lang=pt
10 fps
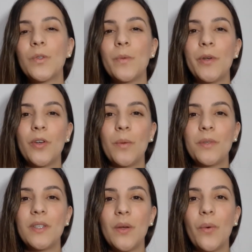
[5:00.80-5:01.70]
o
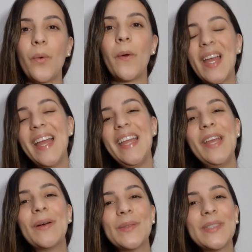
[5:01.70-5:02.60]
sobrenome seu.
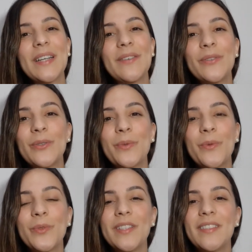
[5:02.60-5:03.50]
E quando estava todo mundo